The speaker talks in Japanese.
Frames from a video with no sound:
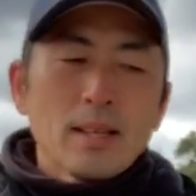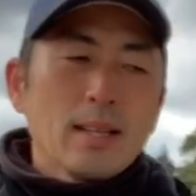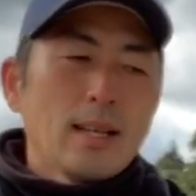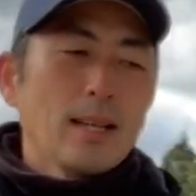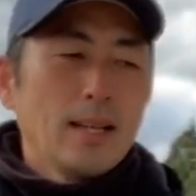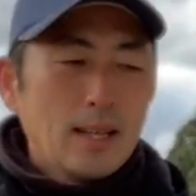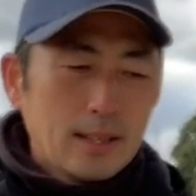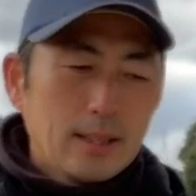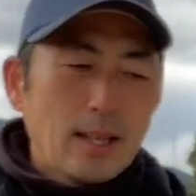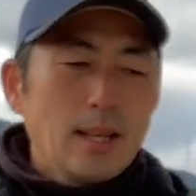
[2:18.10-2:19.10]

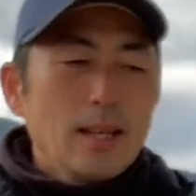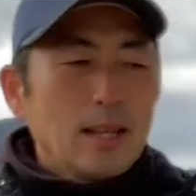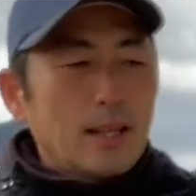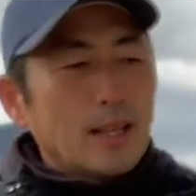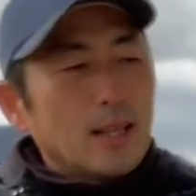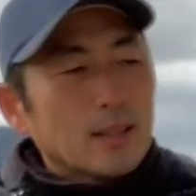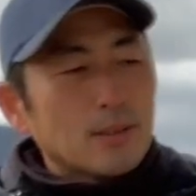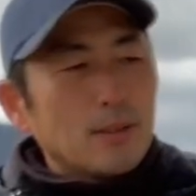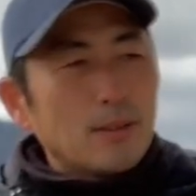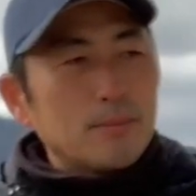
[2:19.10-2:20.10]
えー、でえっ、ー、
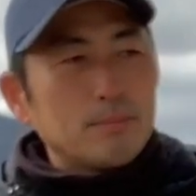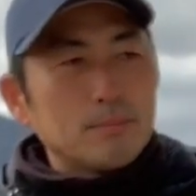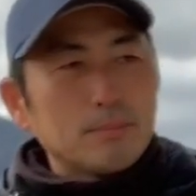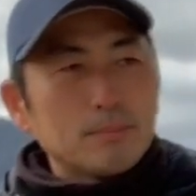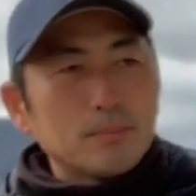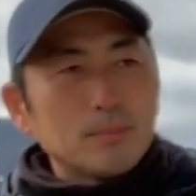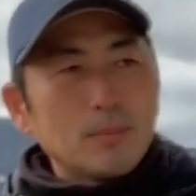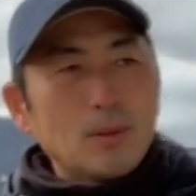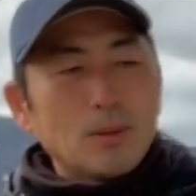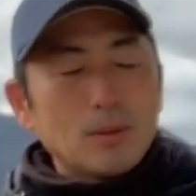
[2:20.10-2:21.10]
と
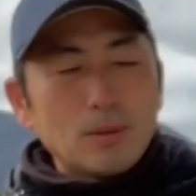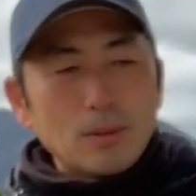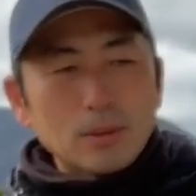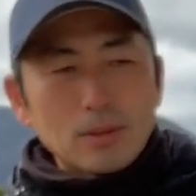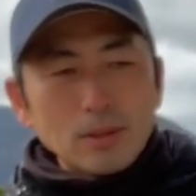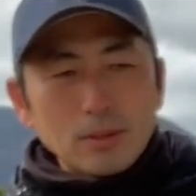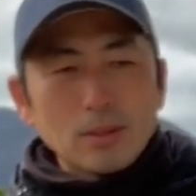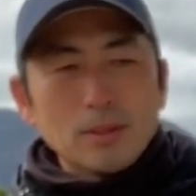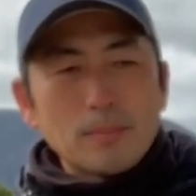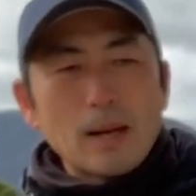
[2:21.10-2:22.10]
もうほとん
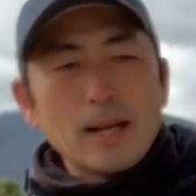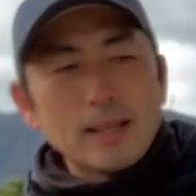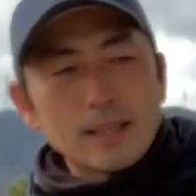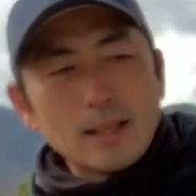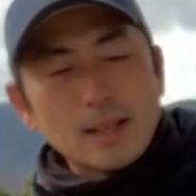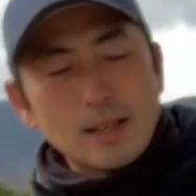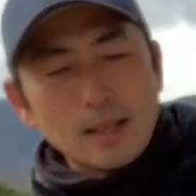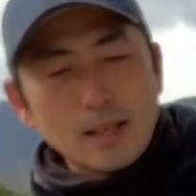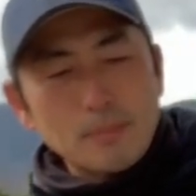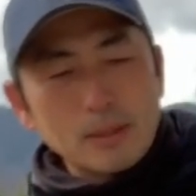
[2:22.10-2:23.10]
どの場合
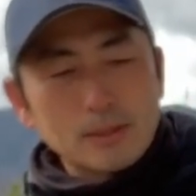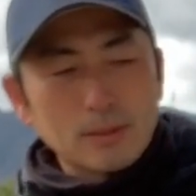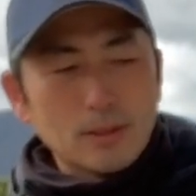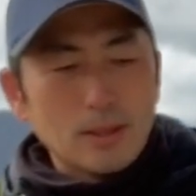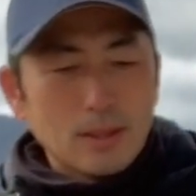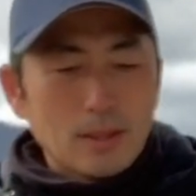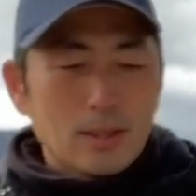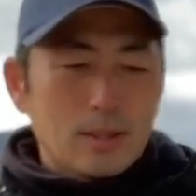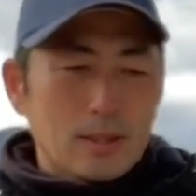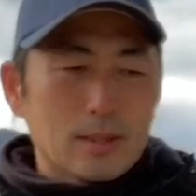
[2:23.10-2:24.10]
がやっぱりその
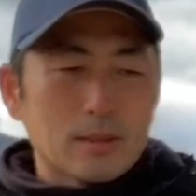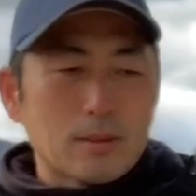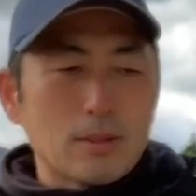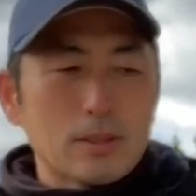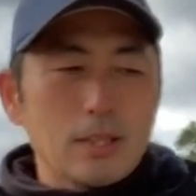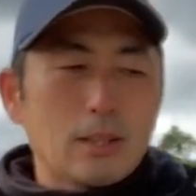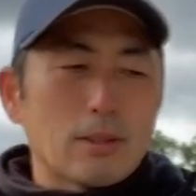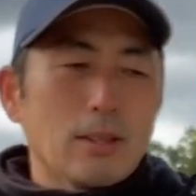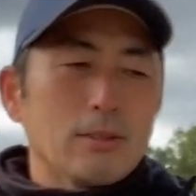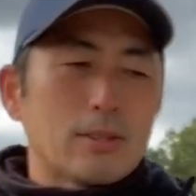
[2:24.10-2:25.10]
苦しい
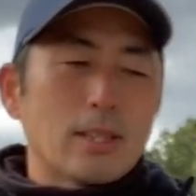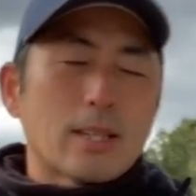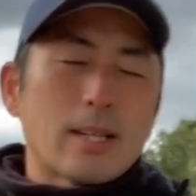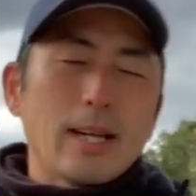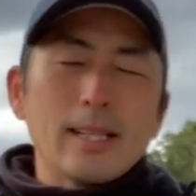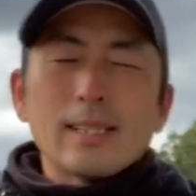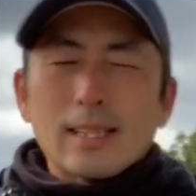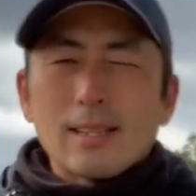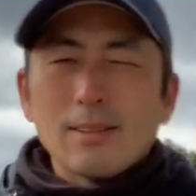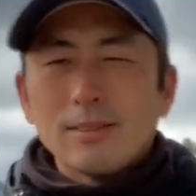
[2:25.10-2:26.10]
時に打ち方変え
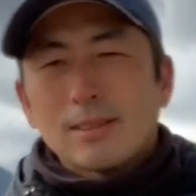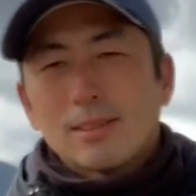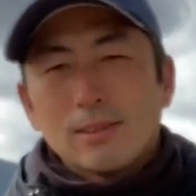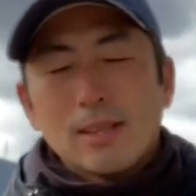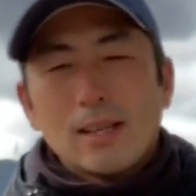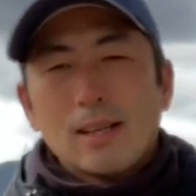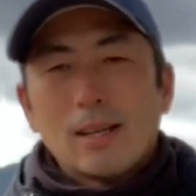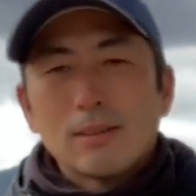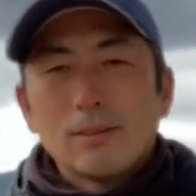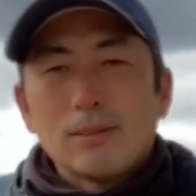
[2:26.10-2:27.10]
ちゃってるんですよね
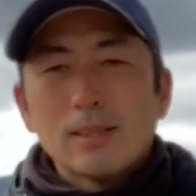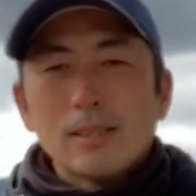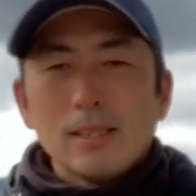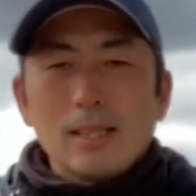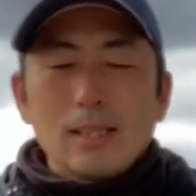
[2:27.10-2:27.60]
あの私